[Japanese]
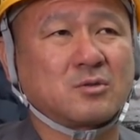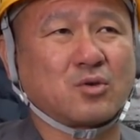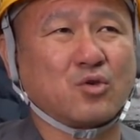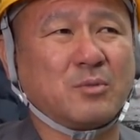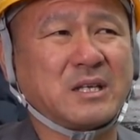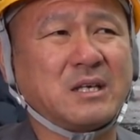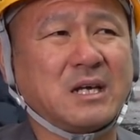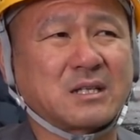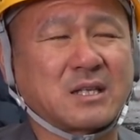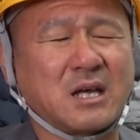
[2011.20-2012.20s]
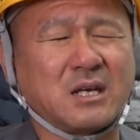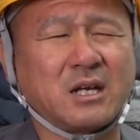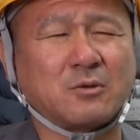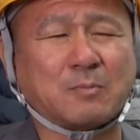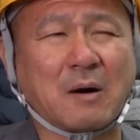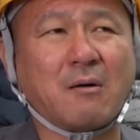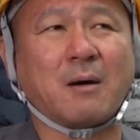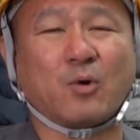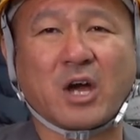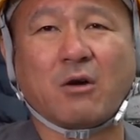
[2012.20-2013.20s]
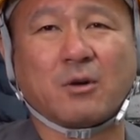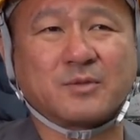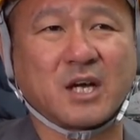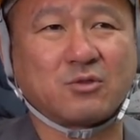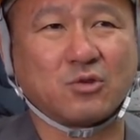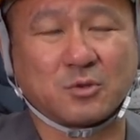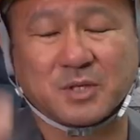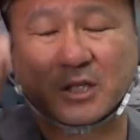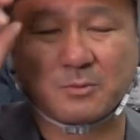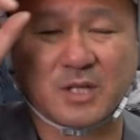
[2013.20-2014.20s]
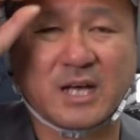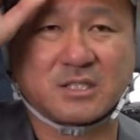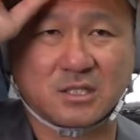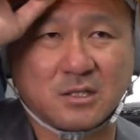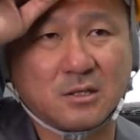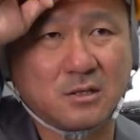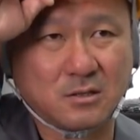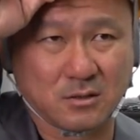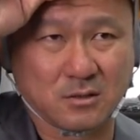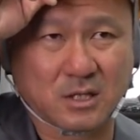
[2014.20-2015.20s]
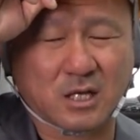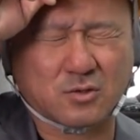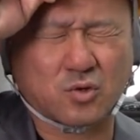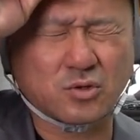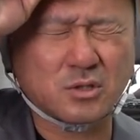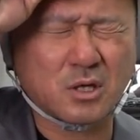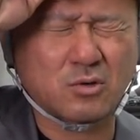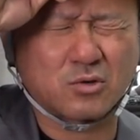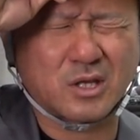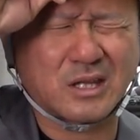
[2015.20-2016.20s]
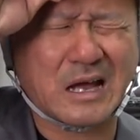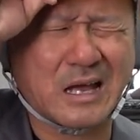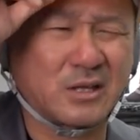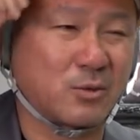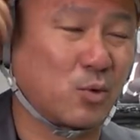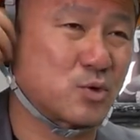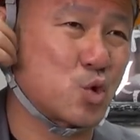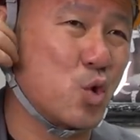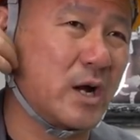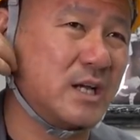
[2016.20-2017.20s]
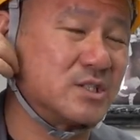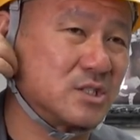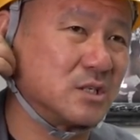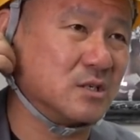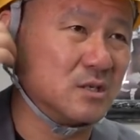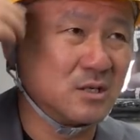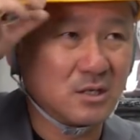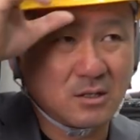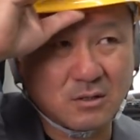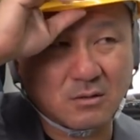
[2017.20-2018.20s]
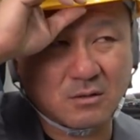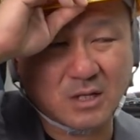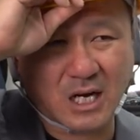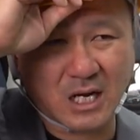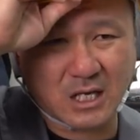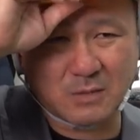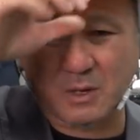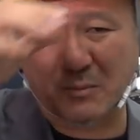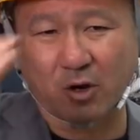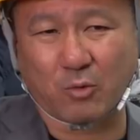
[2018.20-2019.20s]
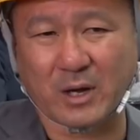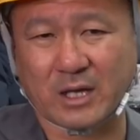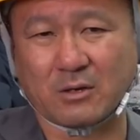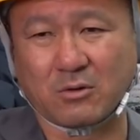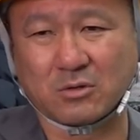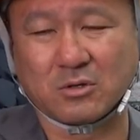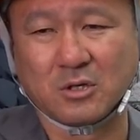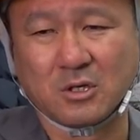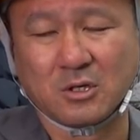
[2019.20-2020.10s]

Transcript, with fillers: そこまでやってあげられるパワーもない。俺も大統領でも何でもないし。うん、だけどそんなことで、ね、悩んでもしょうがないし。うん、だから今目の前におる